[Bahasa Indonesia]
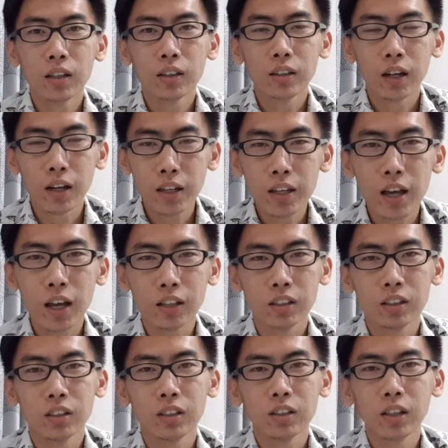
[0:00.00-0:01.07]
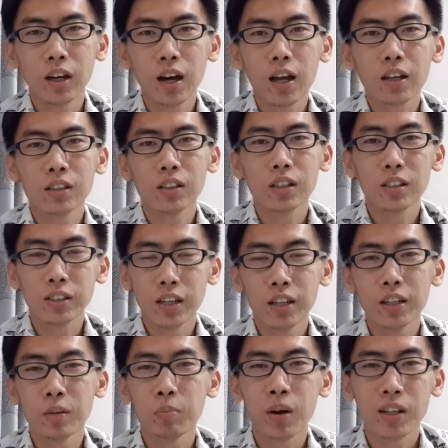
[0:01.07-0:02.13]
terlihat setelah selesai
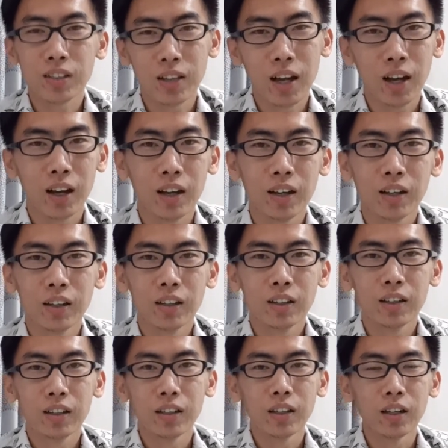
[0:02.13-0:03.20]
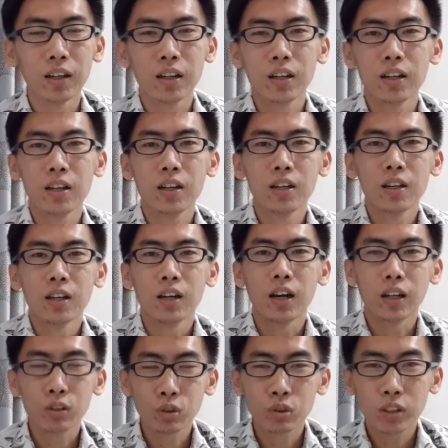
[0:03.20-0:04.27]
dipasang? Ya.
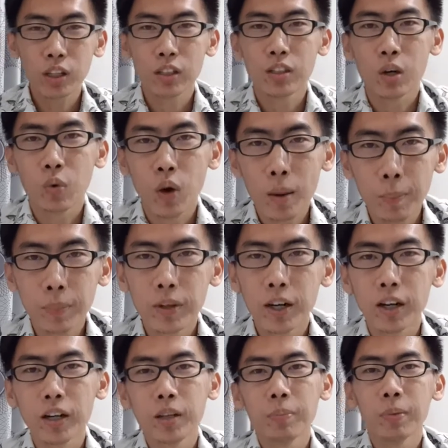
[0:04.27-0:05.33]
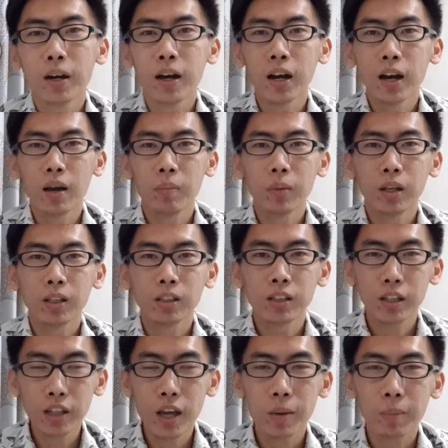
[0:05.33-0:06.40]
Langsung saya jawab dari pengalaman
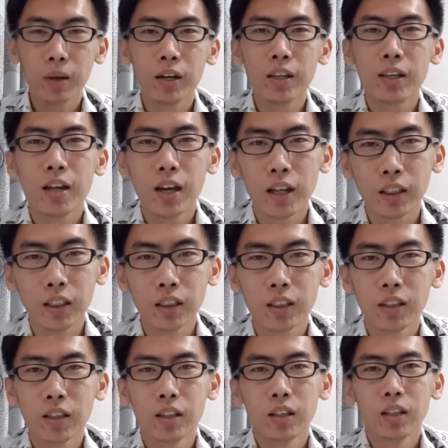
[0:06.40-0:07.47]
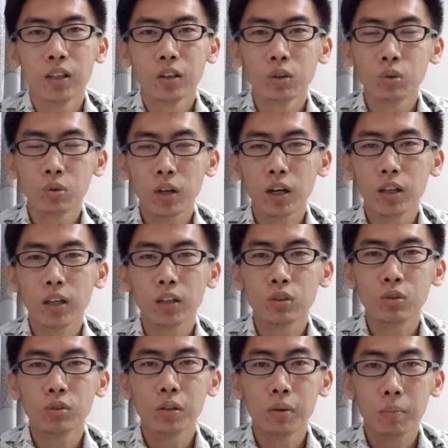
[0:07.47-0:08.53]
saya melihat tukang yang
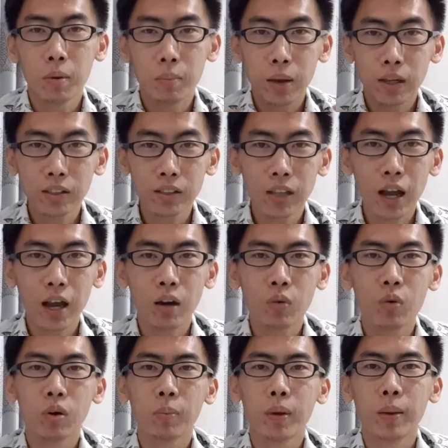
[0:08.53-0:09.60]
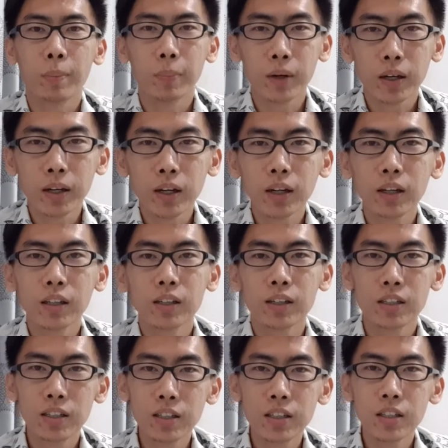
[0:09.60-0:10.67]
sudah memasang wallpaper
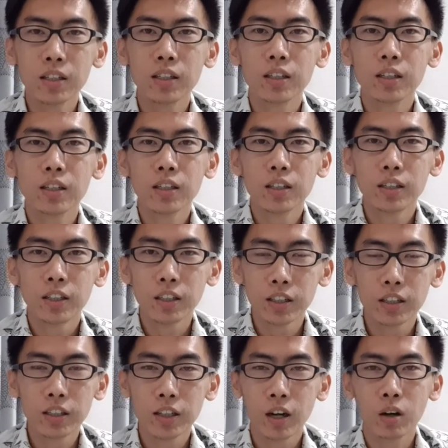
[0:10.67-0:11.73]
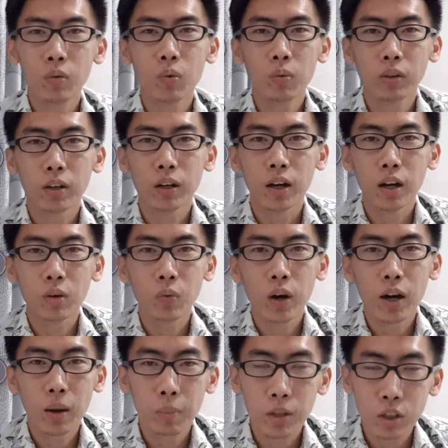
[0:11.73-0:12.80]
di dinding yang dengan
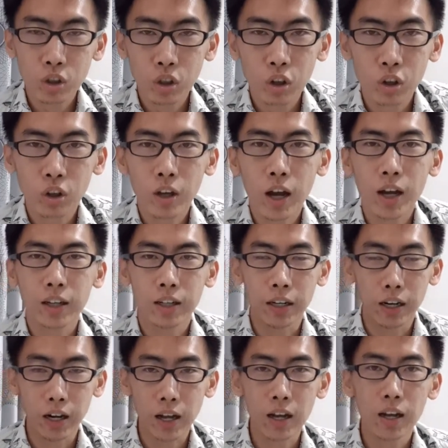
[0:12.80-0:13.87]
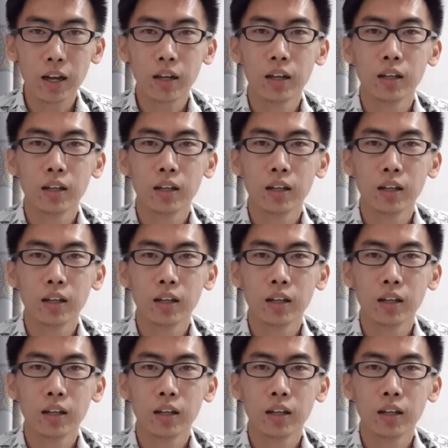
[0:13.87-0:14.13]
warna mencolok adalah